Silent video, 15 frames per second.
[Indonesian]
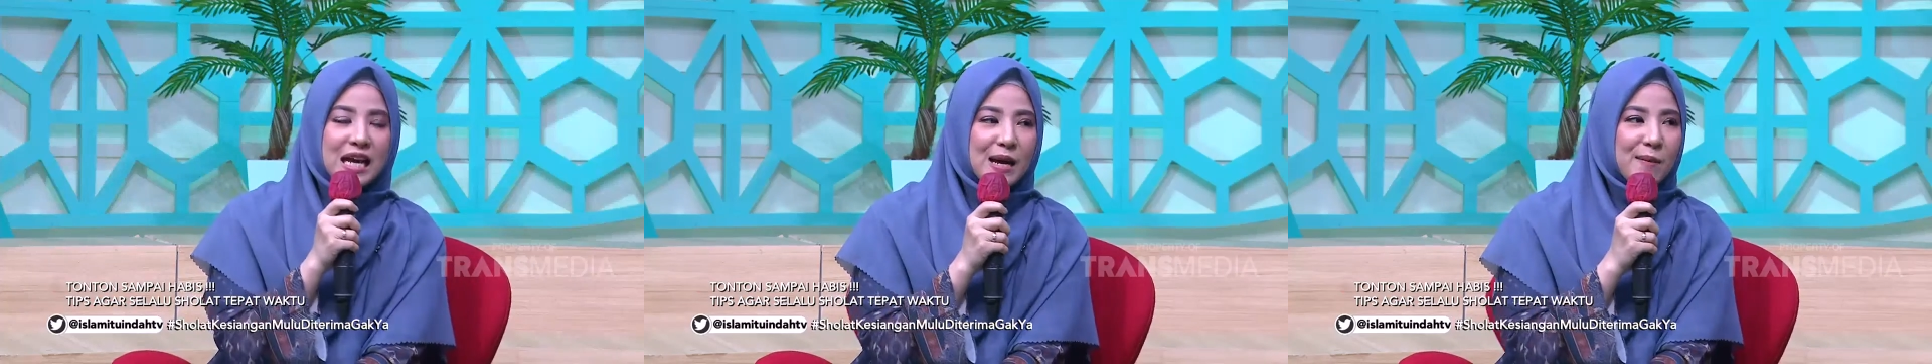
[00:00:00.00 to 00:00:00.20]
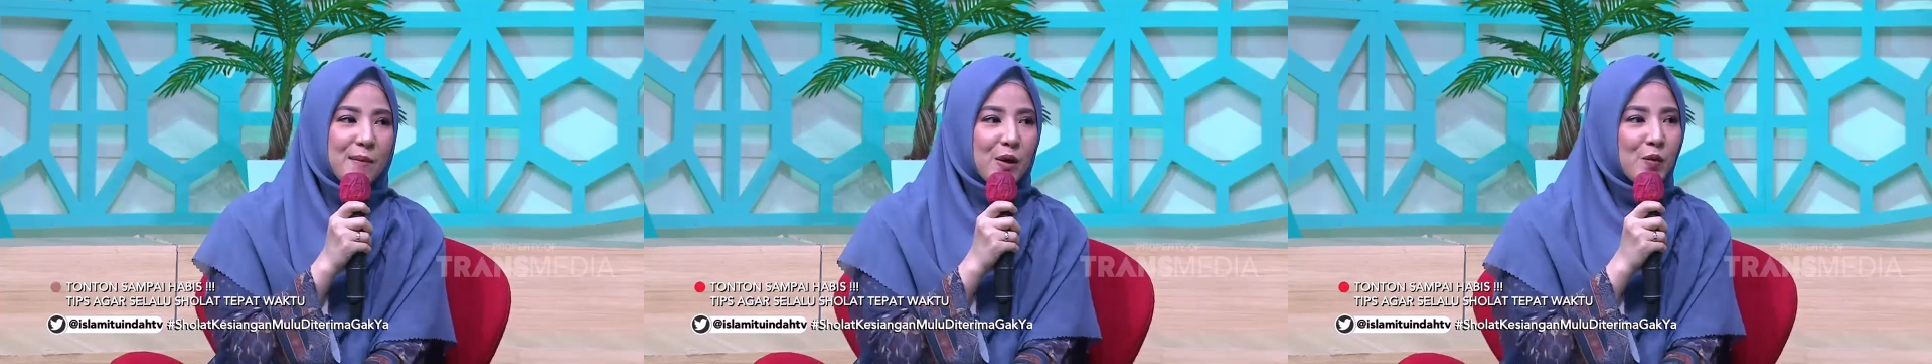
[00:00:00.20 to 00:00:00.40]

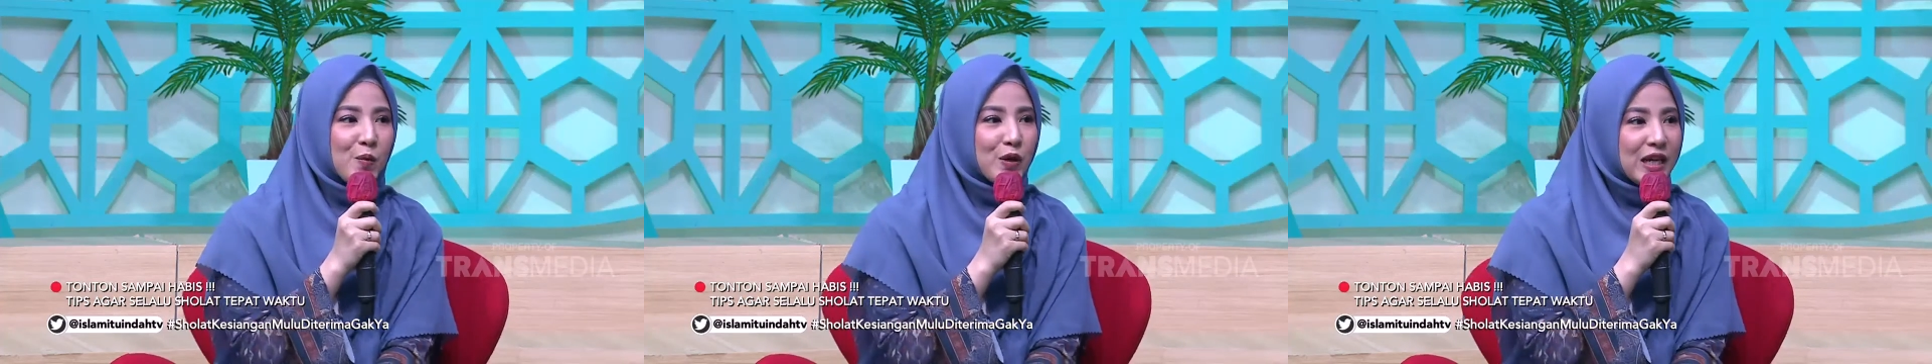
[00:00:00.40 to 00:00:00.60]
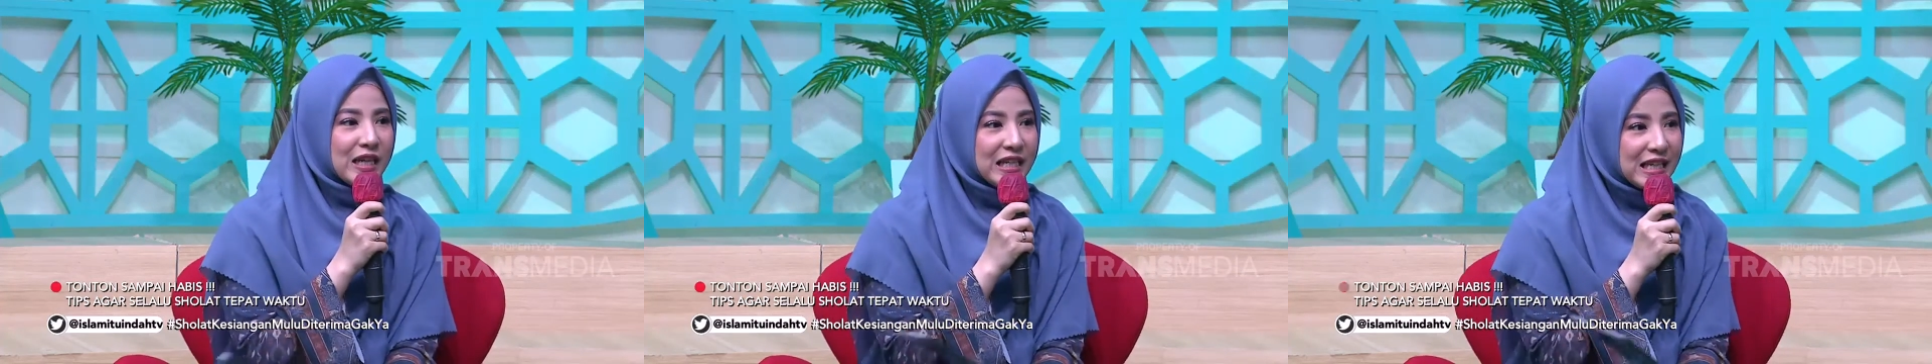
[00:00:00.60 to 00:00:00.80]
aku mau
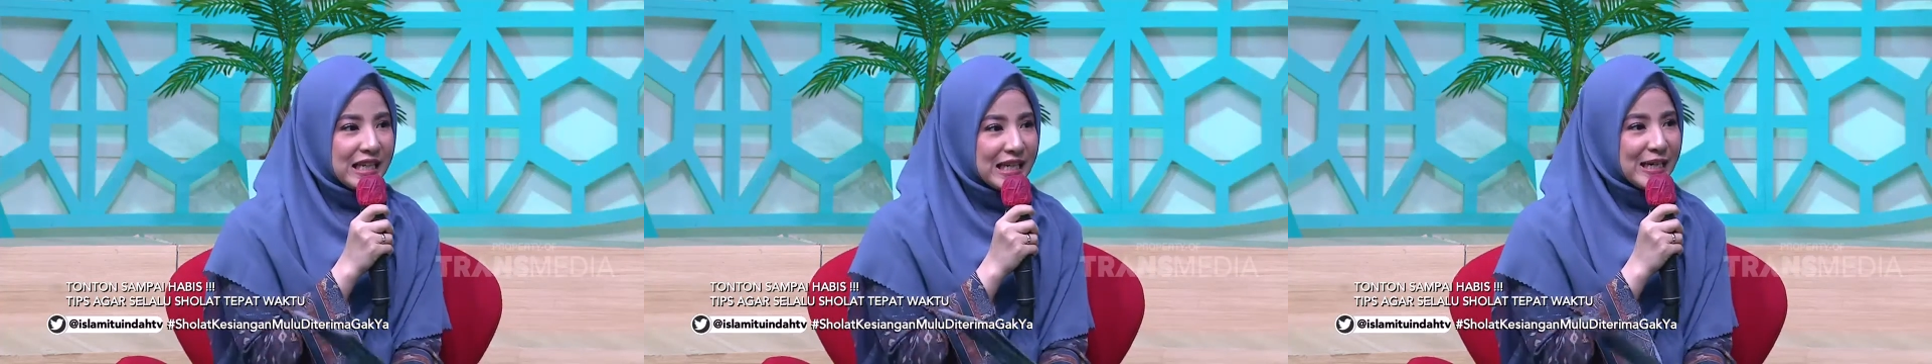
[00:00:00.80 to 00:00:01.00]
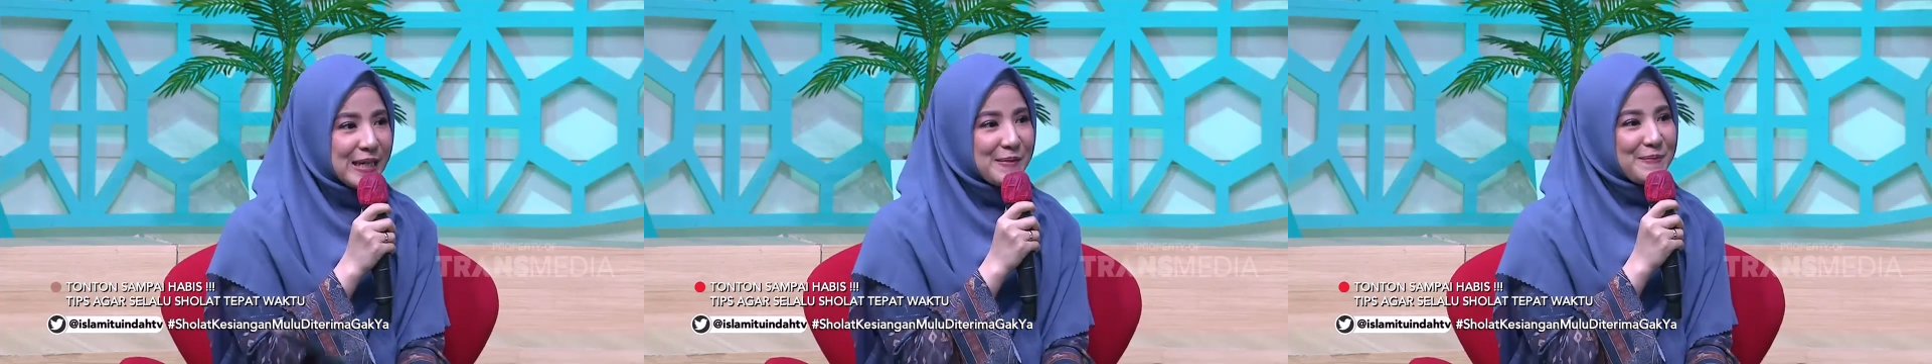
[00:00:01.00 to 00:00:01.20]
nanya.
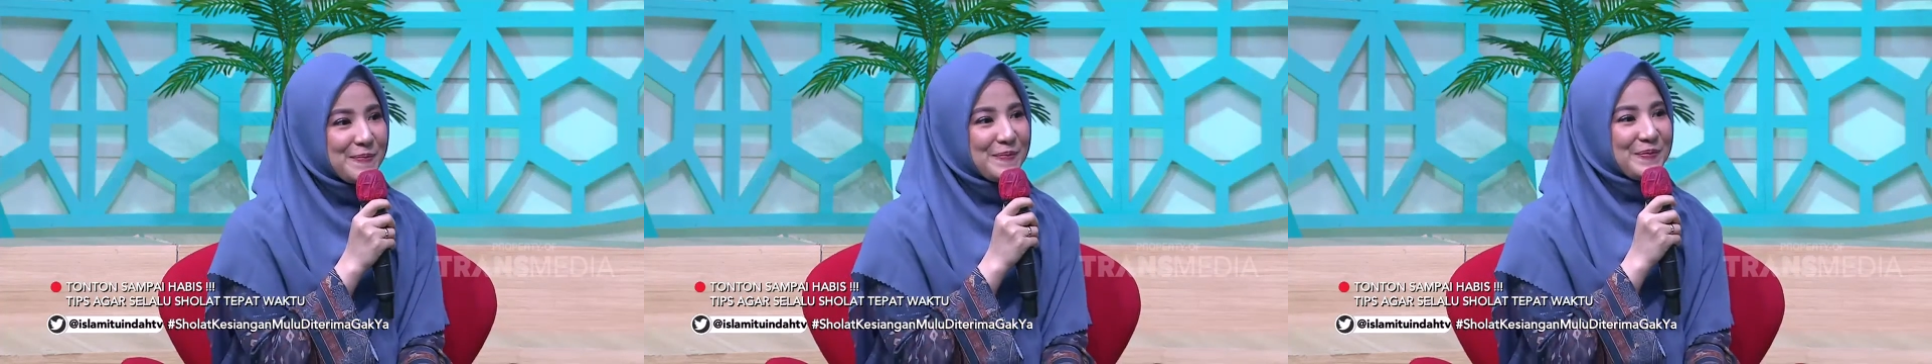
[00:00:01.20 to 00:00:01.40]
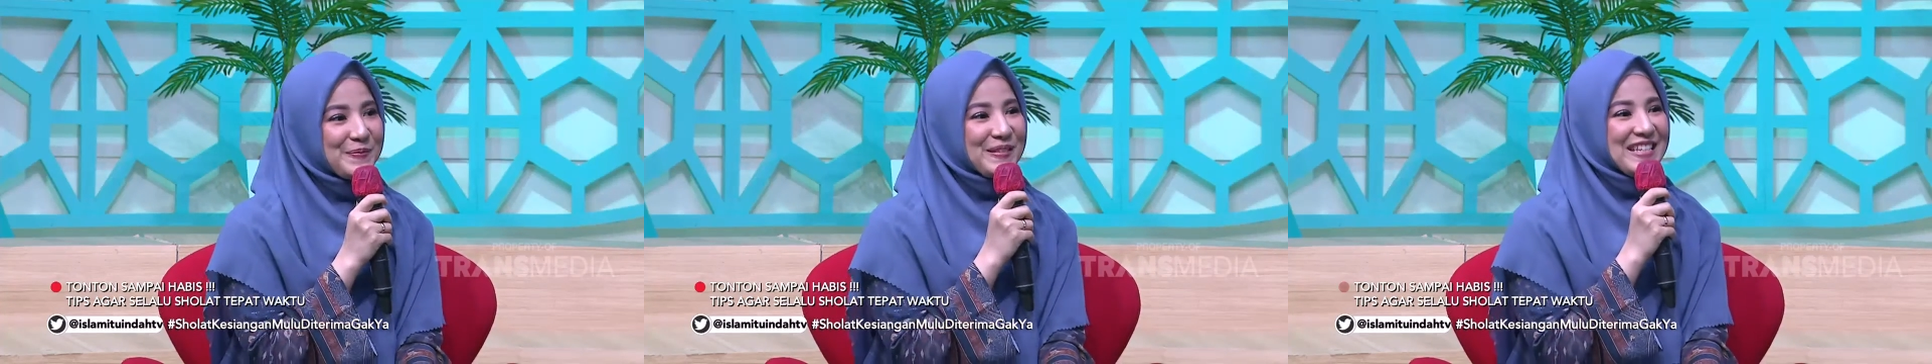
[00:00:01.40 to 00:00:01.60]

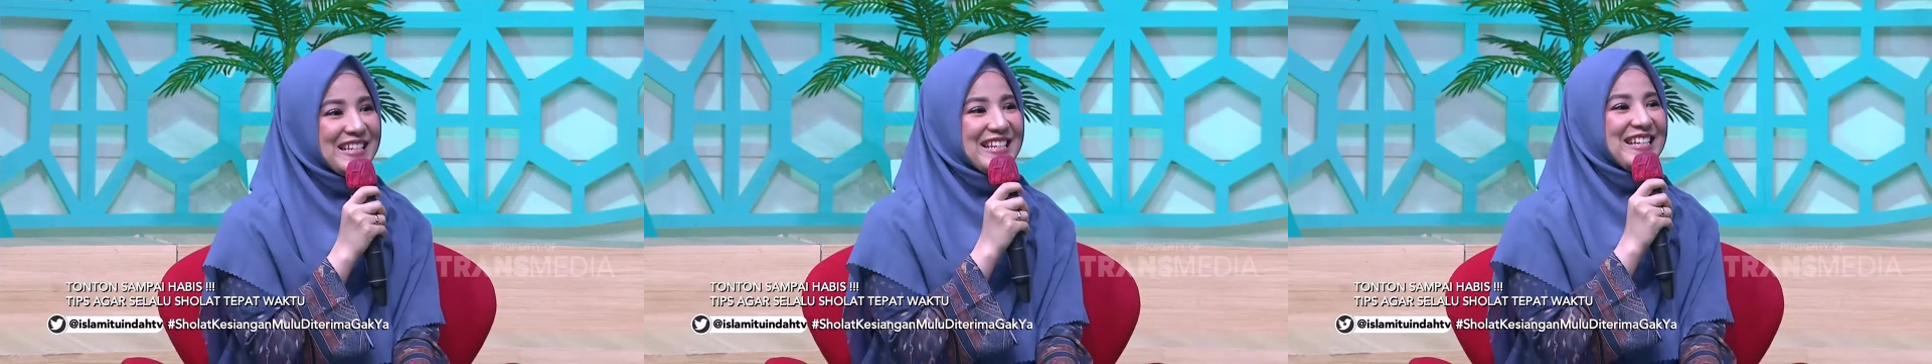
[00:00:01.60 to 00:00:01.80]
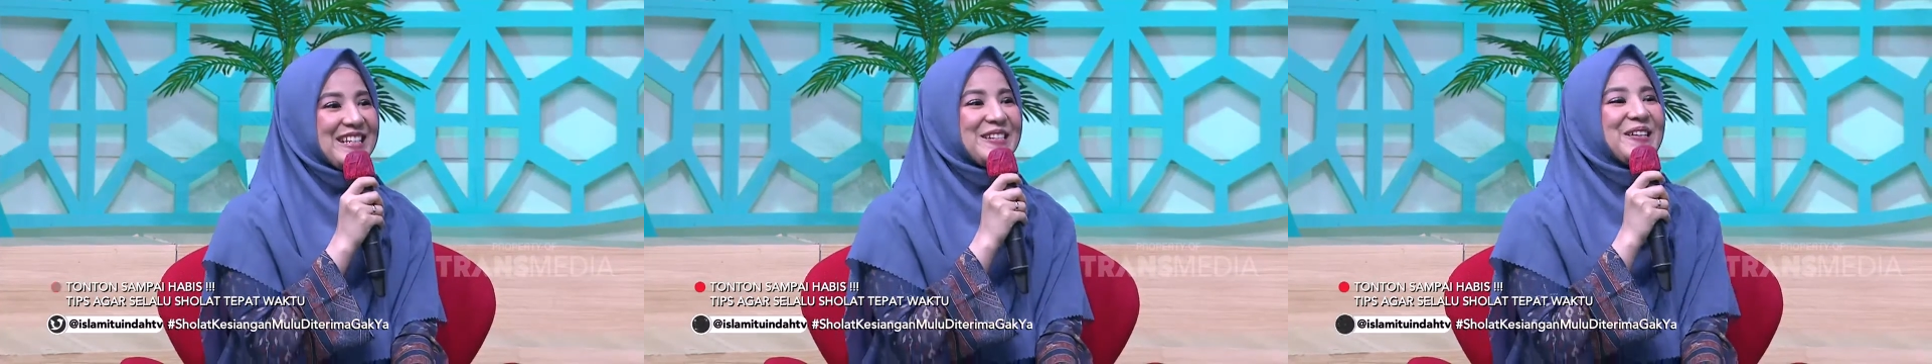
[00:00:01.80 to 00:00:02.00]
Siap.
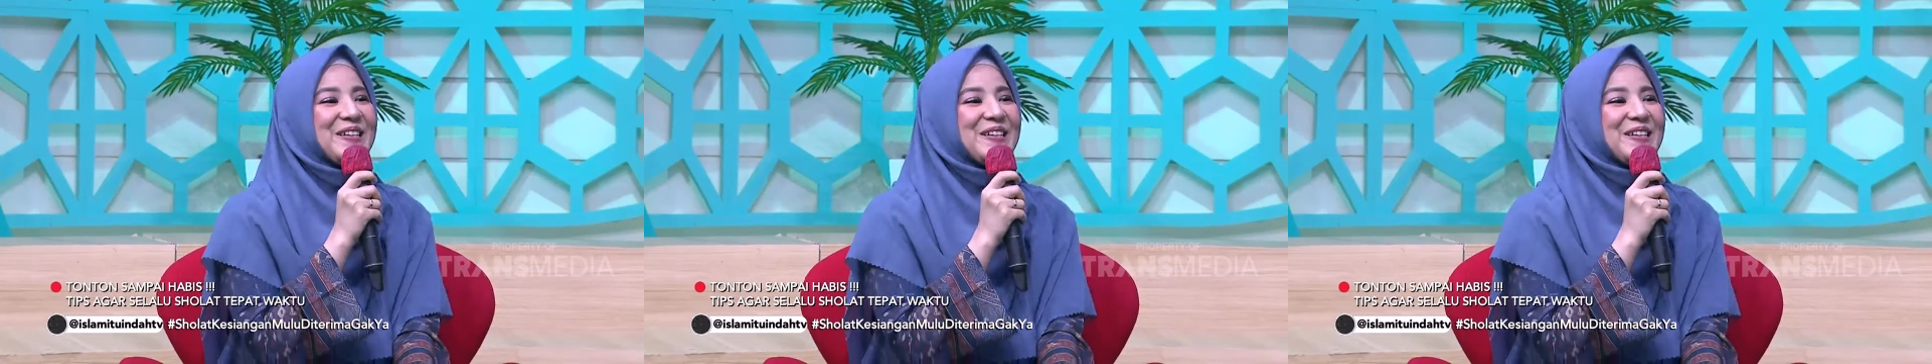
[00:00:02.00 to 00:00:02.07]
Aduh.